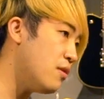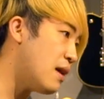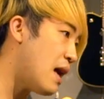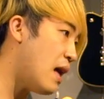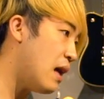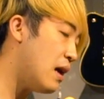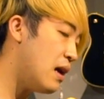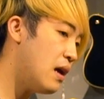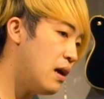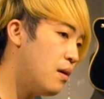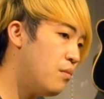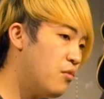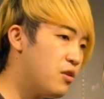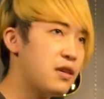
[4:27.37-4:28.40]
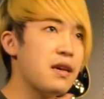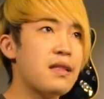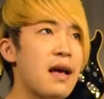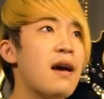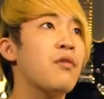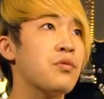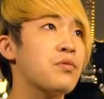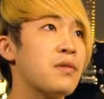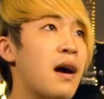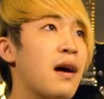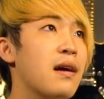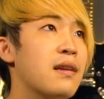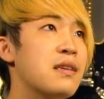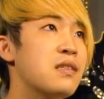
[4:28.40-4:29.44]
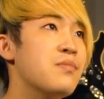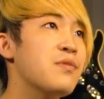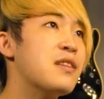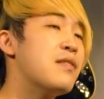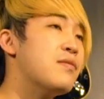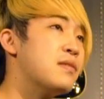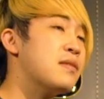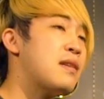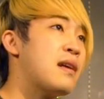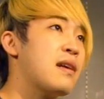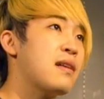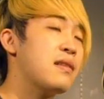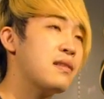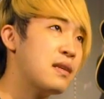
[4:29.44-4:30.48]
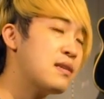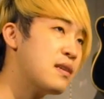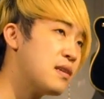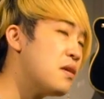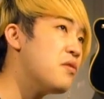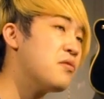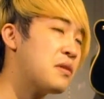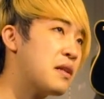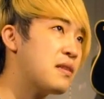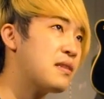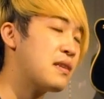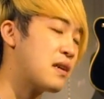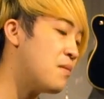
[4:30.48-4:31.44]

ドがもう弾けたよとかリズムに合わせて全然弾けるようになったぜ